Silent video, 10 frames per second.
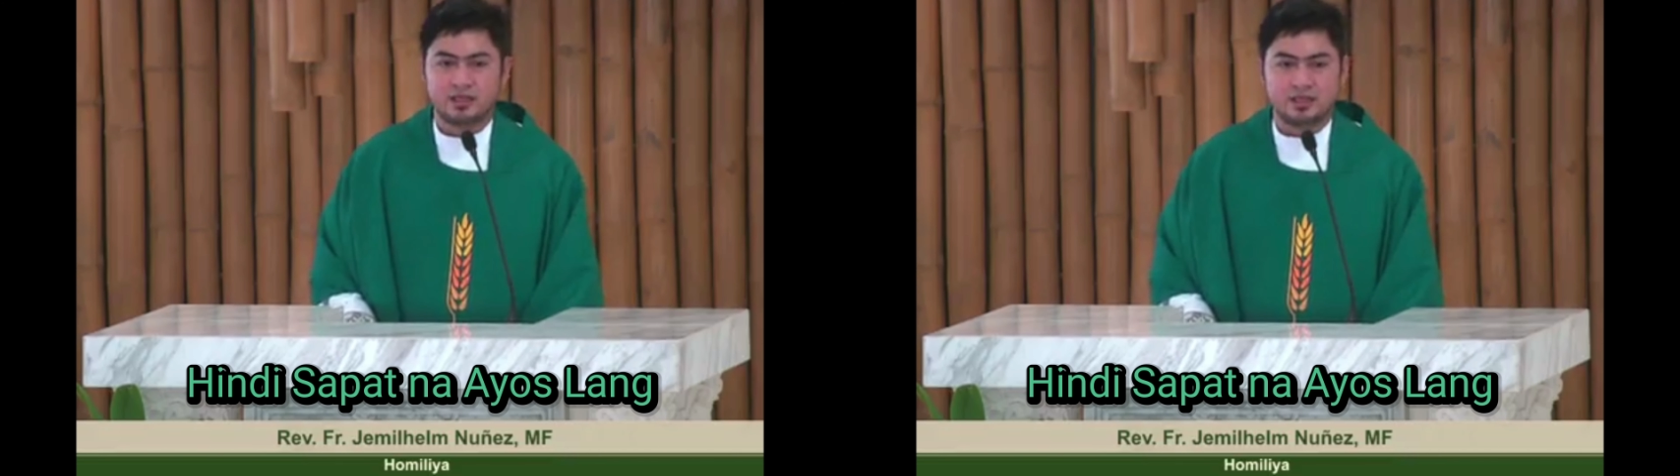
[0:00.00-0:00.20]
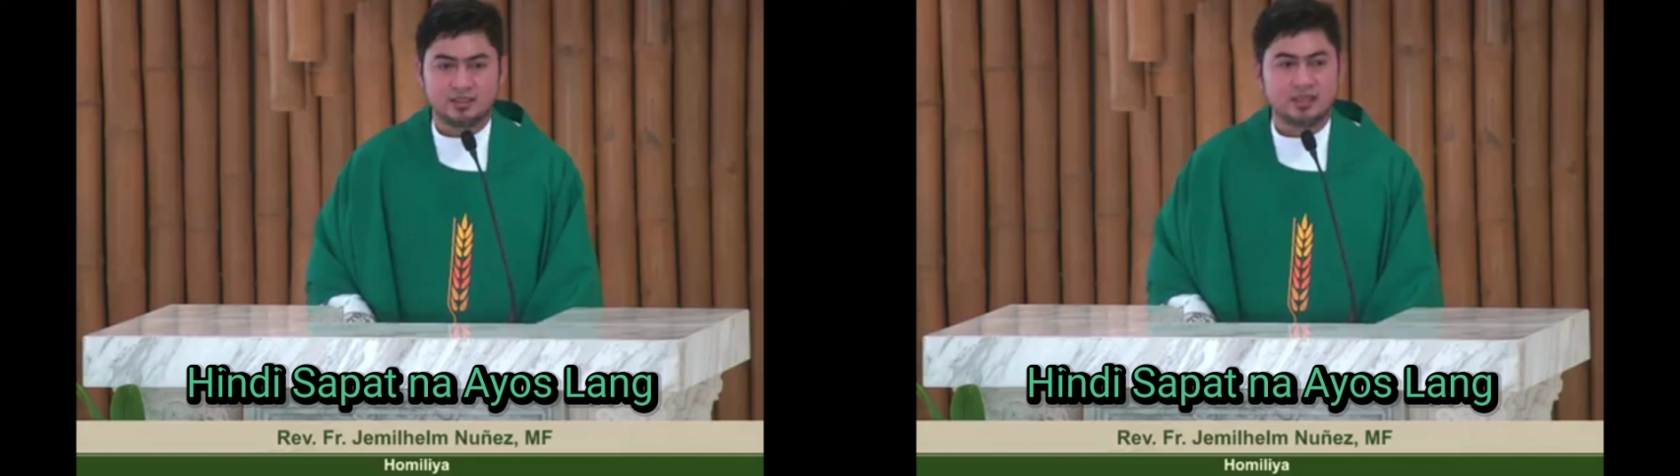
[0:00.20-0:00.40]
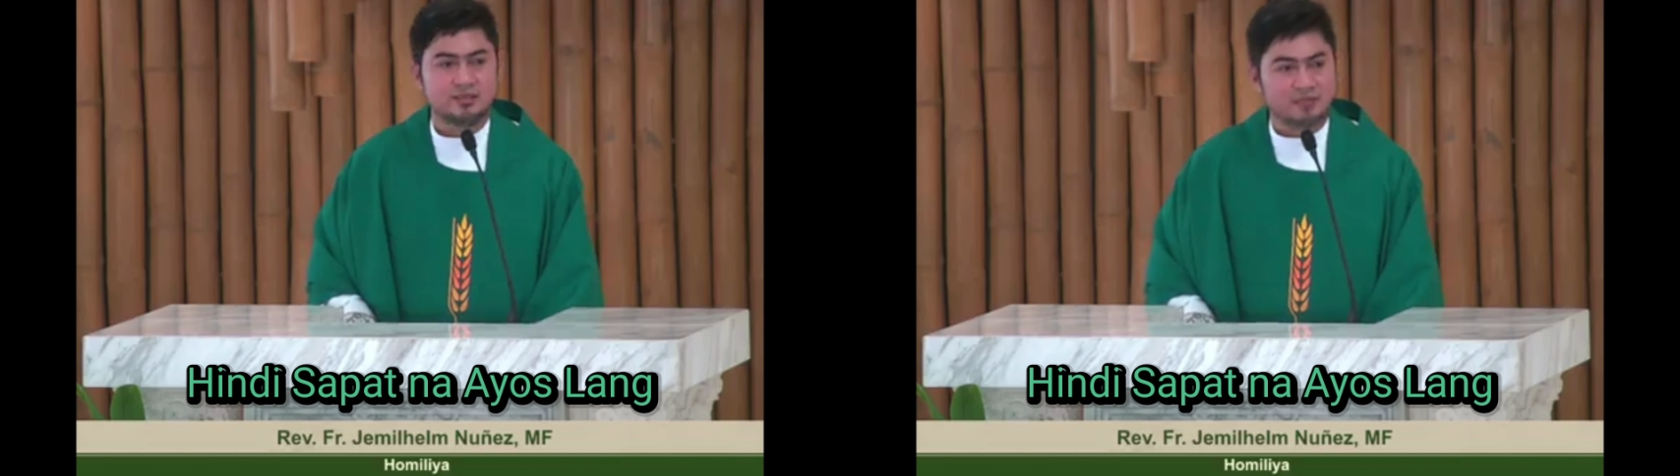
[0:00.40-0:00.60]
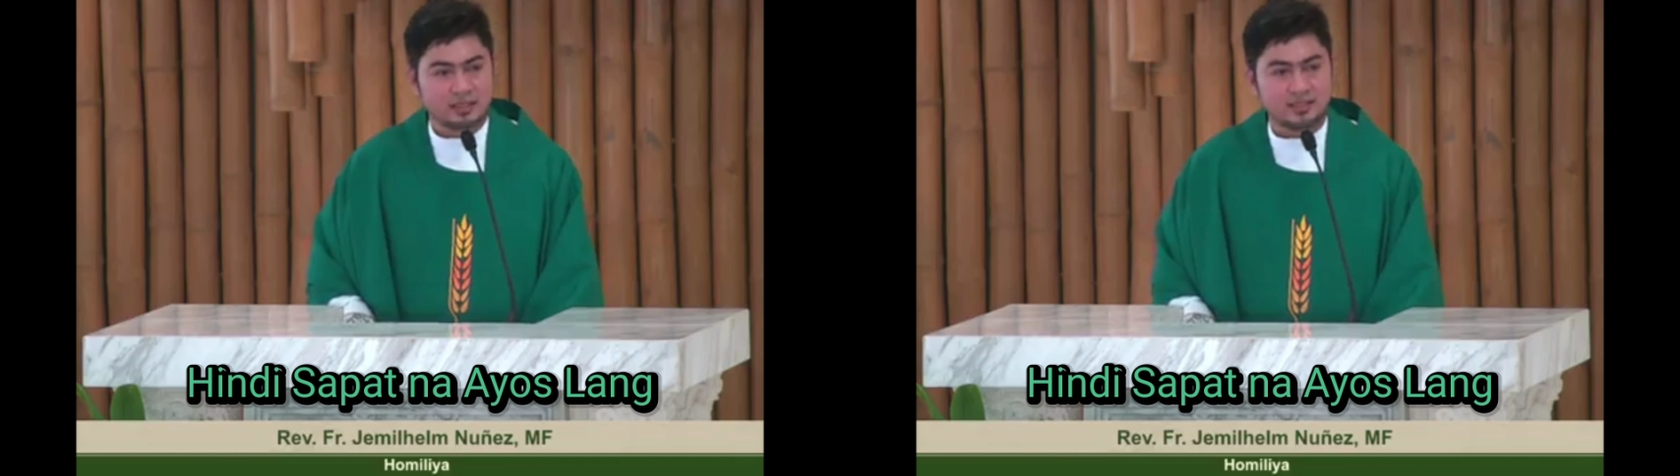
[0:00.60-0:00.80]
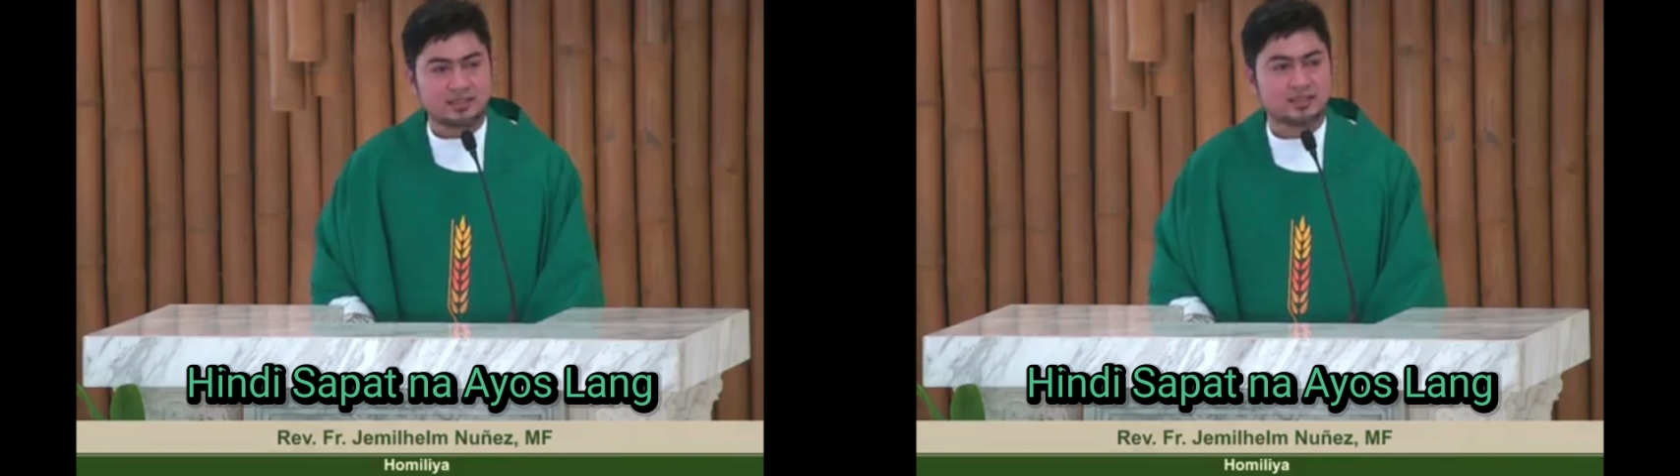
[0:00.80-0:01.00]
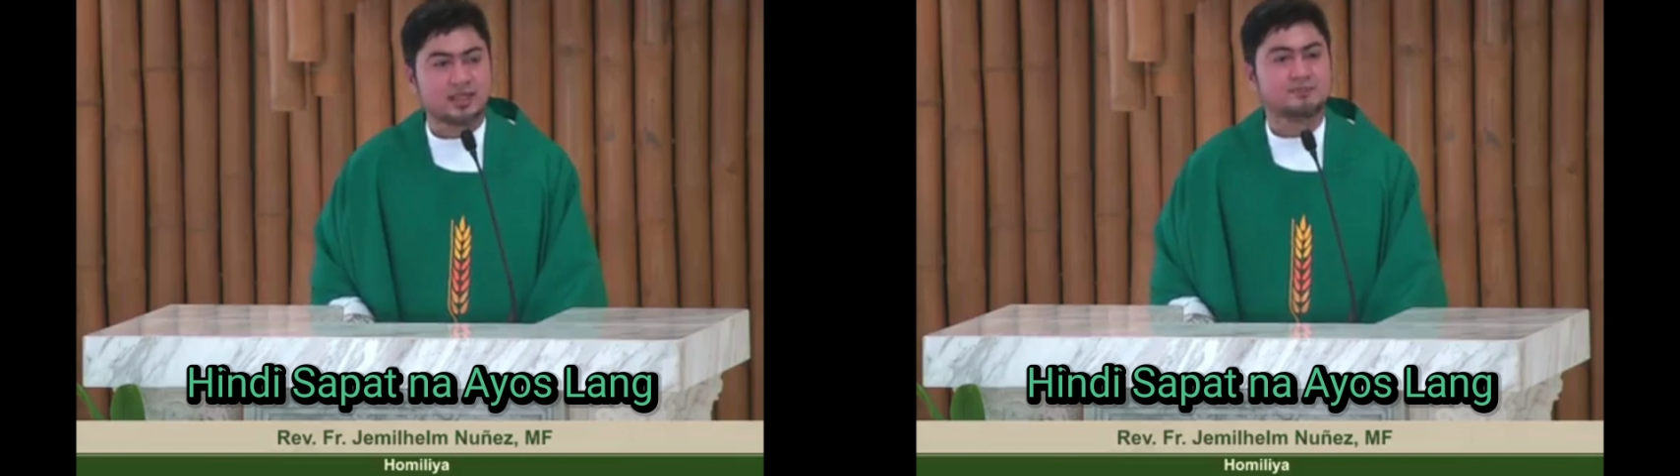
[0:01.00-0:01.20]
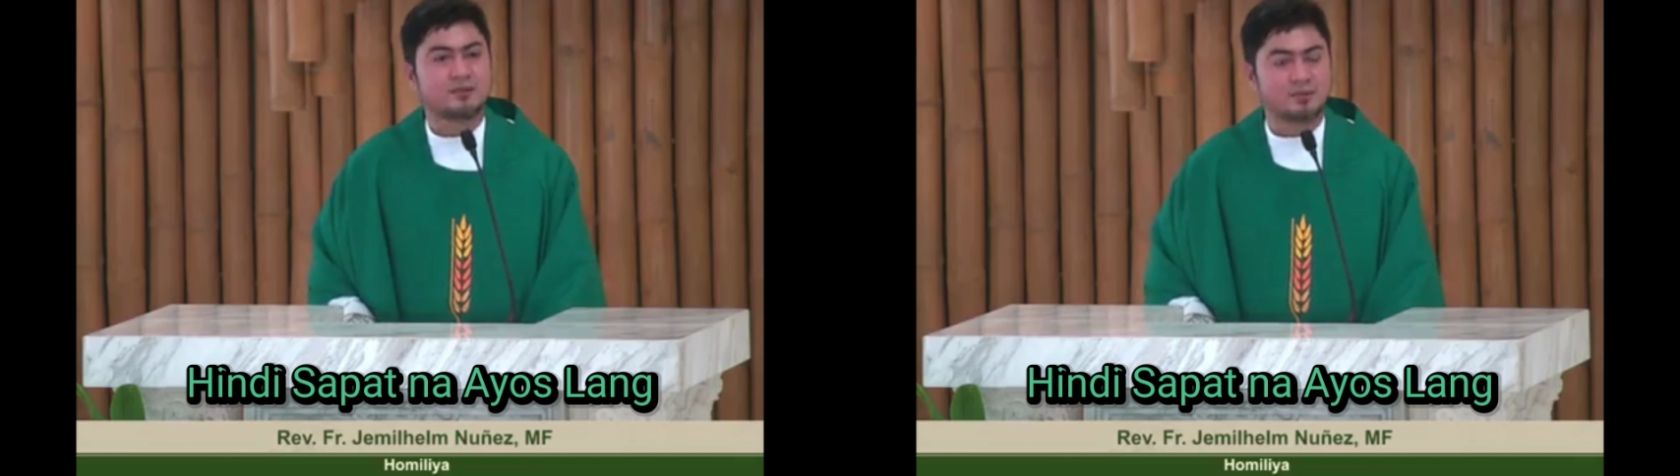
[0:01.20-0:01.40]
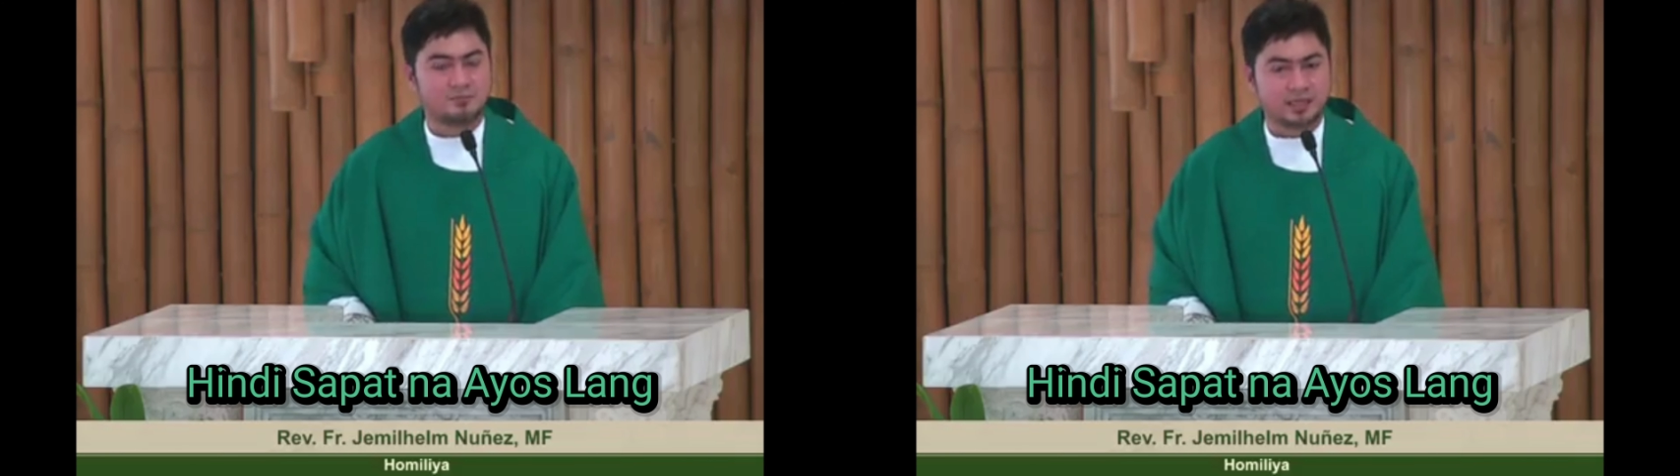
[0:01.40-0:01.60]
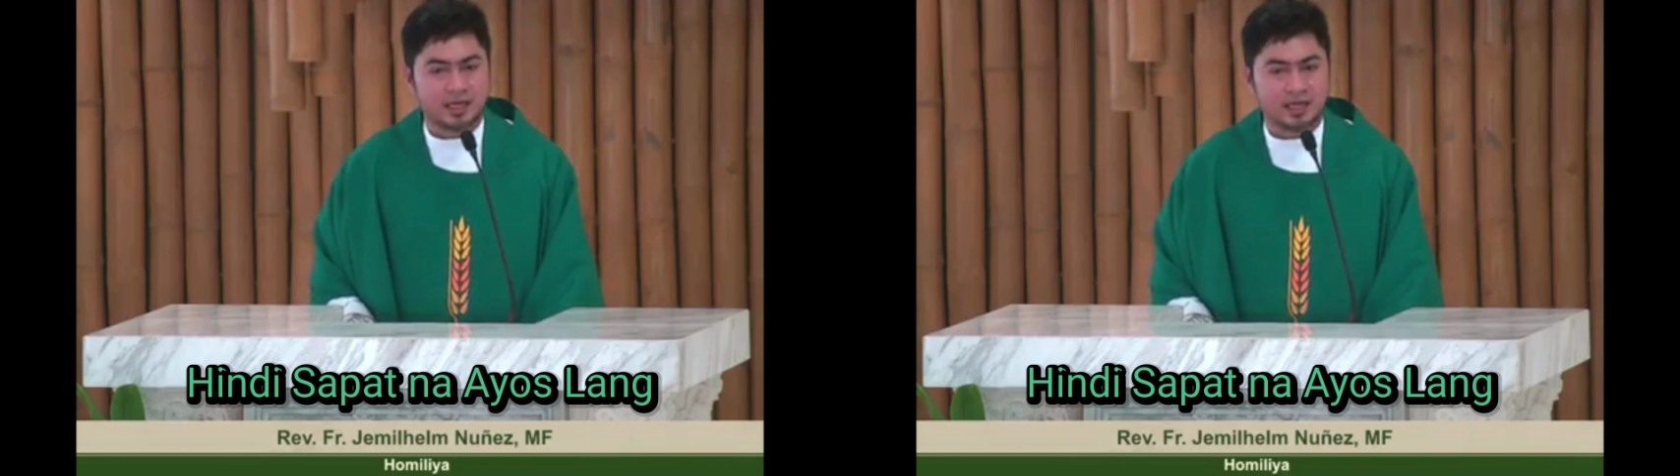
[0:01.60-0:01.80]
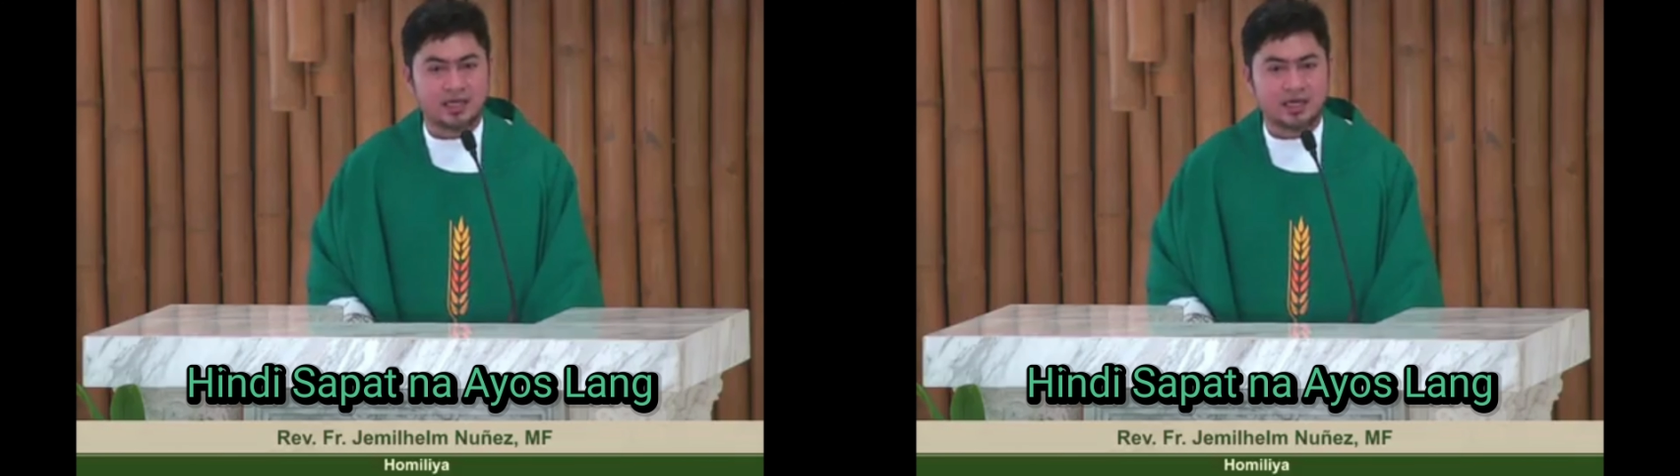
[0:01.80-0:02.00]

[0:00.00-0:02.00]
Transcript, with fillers: hindi naman nagpapabaya